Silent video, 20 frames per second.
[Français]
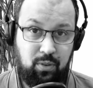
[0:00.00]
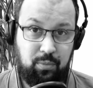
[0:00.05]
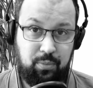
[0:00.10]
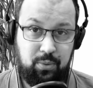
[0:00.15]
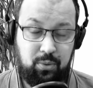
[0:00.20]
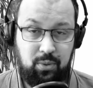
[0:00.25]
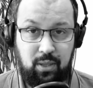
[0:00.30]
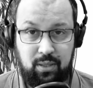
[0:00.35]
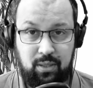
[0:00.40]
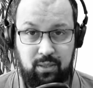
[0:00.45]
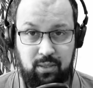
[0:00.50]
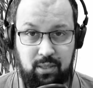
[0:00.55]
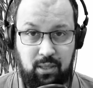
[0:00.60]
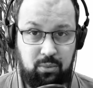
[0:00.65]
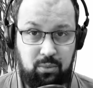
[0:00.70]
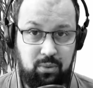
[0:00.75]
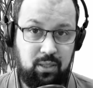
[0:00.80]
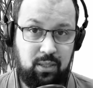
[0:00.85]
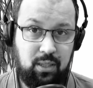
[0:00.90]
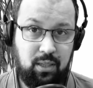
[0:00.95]
Parce que ça
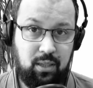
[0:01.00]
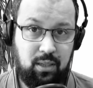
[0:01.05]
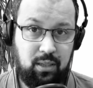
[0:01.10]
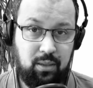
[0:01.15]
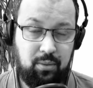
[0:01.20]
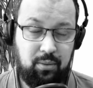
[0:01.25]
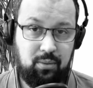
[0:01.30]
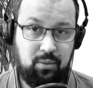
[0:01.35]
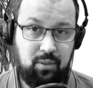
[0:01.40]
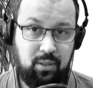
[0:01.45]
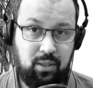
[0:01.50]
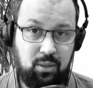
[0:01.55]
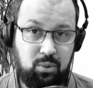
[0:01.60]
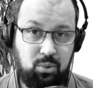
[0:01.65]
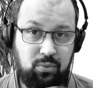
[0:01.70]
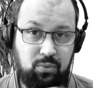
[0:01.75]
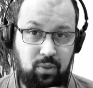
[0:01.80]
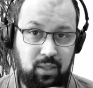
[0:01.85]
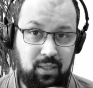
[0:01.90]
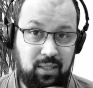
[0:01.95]
aussi, il y a très
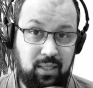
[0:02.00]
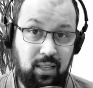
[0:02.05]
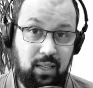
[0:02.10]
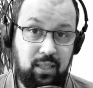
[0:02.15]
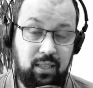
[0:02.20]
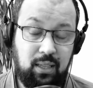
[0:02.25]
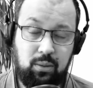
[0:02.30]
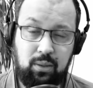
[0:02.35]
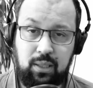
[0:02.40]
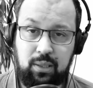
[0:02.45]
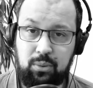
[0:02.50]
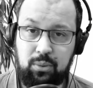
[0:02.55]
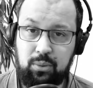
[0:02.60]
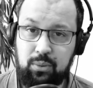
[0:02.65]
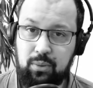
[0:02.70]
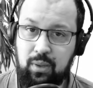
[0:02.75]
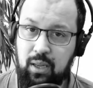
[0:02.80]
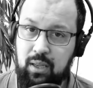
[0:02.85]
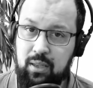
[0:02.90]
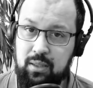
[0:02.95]
souvent un delta entre les deux.
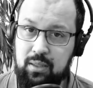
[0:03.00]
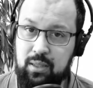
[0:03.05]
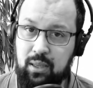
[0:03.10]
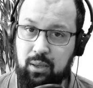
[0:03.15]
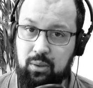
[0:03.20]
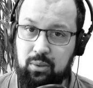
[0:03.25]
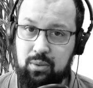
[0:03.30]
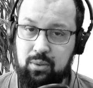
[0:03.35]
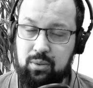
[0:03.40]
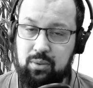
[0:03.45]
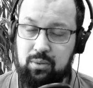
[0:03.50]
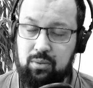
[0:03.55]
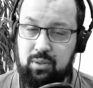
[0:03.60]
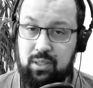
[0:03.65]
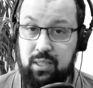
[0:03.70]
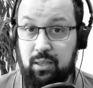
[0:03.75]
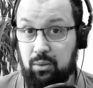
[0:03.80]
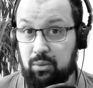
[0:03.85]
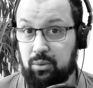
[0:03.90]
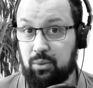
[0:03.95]
C'est qu'on
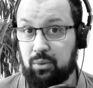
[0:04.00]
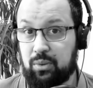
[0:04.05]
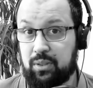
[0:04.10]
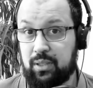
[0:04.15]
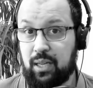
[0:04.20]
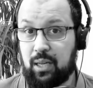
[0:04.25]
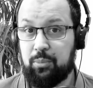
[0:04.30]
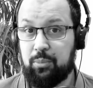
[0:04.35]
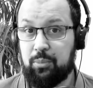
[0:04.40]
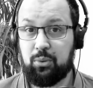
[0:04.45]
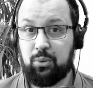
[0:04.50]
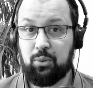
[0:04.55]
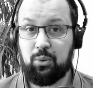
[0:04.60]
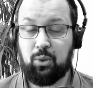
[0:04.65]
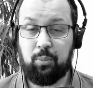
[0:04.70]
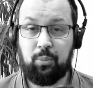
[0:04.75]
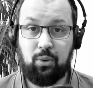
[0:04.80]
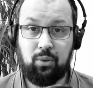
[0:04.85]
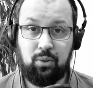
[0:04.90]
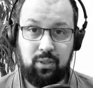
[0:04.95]
sait, en tant que thérapeute, on
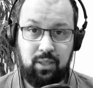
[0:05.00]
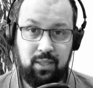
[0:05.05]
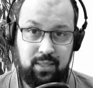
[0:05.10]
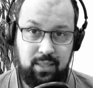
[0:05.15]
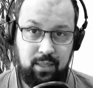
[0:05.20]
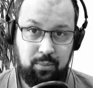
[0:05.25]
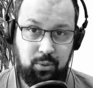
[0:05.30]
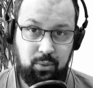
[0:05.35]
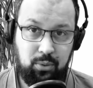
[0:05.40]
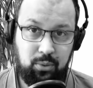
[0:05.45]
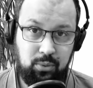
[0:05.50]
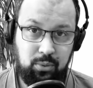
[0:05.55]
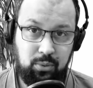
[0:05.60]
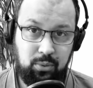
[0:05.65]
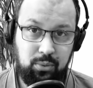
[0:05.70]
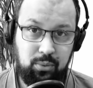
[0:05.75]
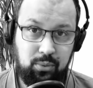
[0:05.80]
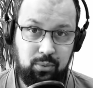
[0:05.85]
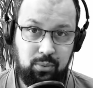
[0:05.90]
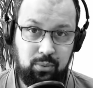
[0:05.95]
comprend aisément
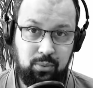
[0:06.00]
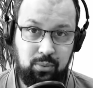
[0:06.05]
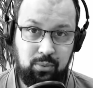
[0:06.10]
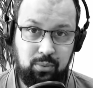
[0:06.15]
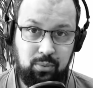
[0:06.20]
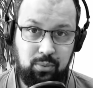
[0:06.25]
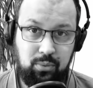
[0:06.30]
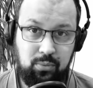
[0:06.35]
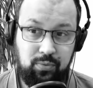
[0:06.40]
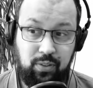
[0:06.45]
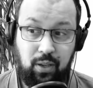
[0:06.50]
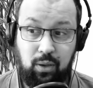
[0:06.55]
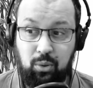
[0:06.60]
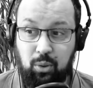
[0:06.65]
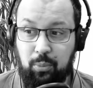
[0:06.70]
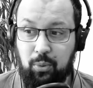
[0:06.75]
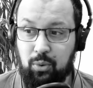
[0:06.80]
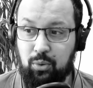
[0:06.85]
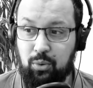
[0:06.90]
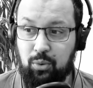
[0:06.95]
que, enfin, on
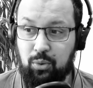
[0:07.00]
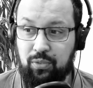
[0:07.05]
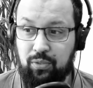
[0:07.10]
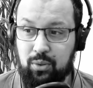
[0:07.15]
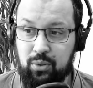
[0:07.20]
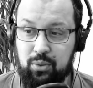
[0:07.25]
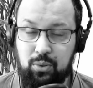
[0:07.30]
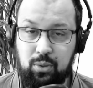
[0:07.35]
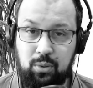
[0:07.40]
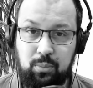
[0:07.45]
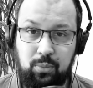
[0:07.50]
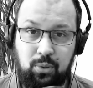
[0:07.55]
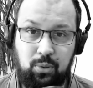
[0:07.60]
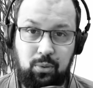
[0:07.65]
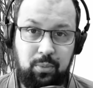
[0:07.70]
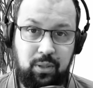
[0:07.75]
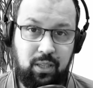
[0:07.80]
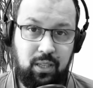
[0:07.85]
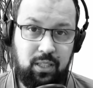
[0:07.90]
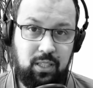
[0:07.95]
comprend le fonctionnement, le
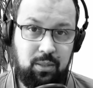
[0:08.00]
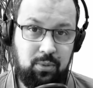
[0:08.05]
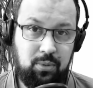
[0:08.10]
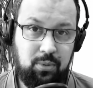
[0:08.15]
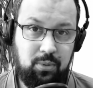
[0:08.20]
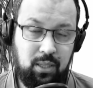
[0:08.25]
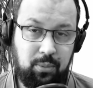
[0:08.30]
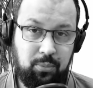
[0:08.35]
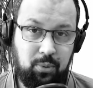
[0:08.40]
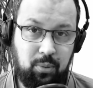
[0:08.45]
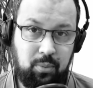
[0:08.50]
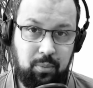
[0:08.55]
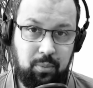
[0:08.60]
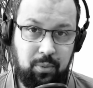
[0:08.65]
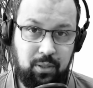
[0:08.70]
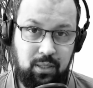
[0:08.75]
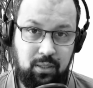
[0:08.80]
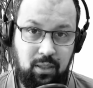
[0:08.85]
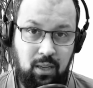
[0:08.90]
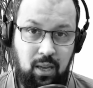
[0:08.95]
mécanisme de certaines
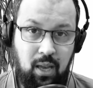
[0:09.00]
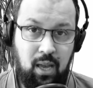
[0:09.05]
problématiques.